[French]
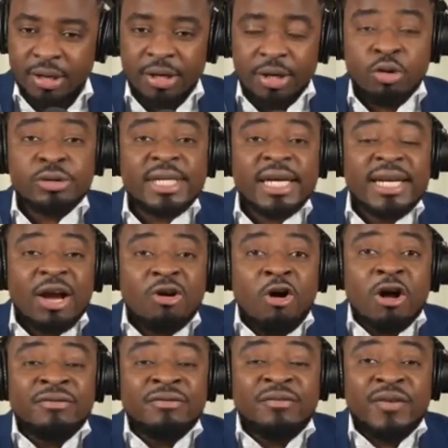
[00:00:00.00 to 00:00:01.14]
Gon de
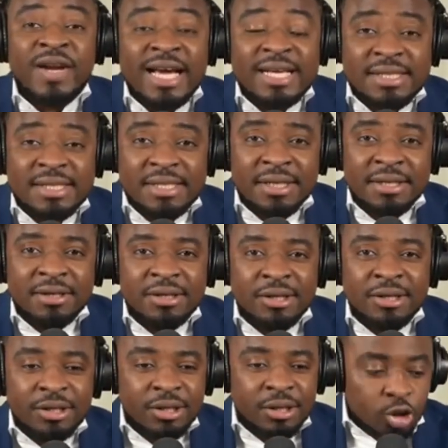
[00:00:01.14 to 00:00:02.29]
conflex
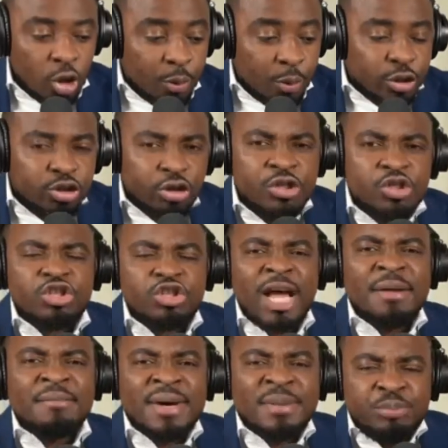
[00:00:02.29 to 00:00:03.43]
yo produit
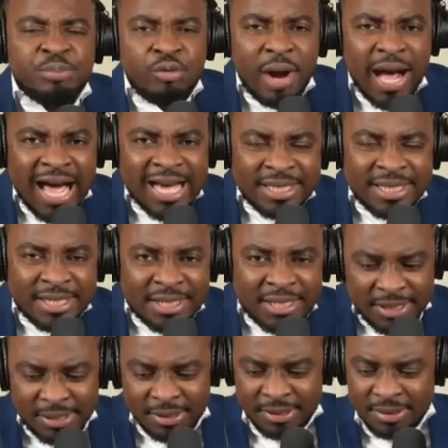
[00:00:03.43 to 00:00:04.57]
seulement pour
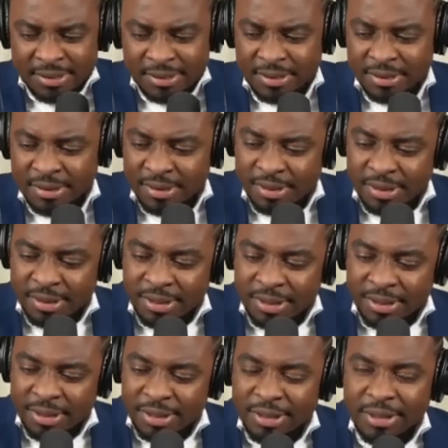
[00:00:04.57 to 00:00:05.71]
Haïti.
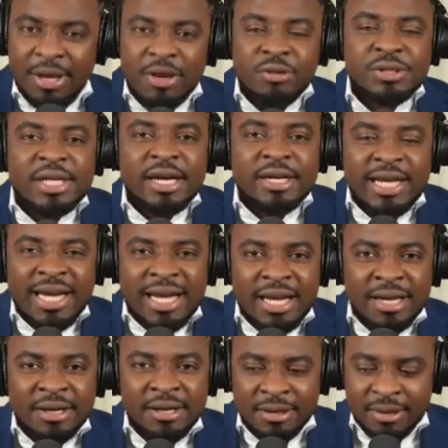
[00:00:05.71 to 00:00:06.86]
Gon série de
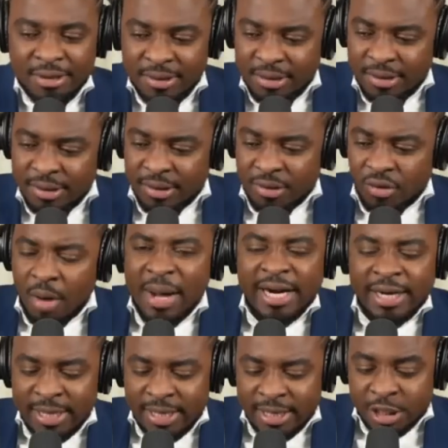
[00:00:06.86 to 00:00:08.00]
comment
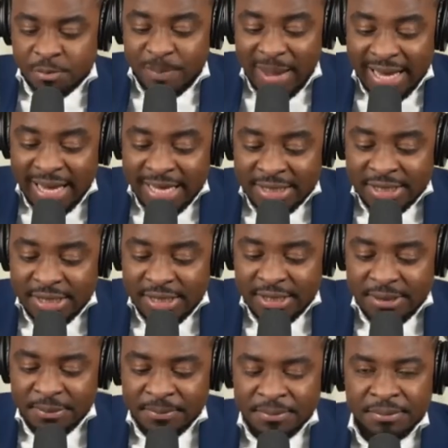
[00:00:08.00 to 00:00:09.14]
les
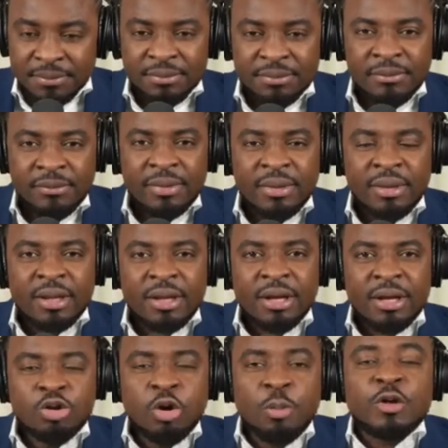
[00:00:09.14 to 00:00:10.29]
spaghetti
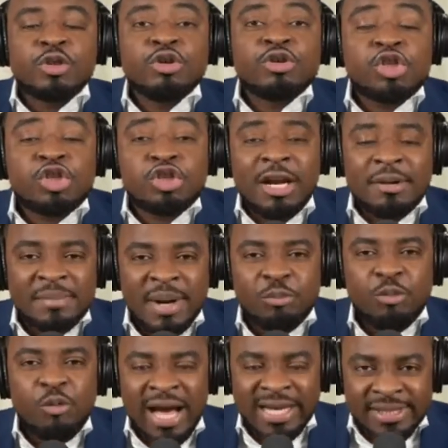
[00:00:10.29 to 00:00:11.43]
yo produit seulement
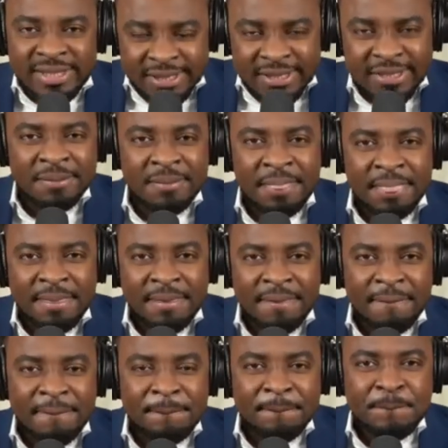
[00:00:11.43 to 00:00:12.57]
pour Haïti.
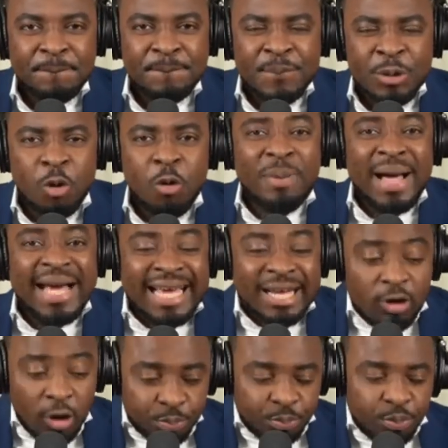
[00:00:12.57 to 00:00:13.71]
Ko paquet
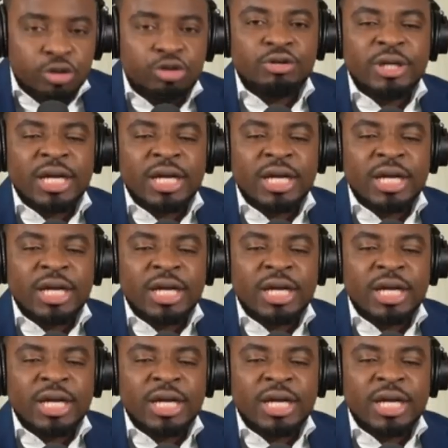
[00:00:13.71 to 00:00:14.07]
l'autre produit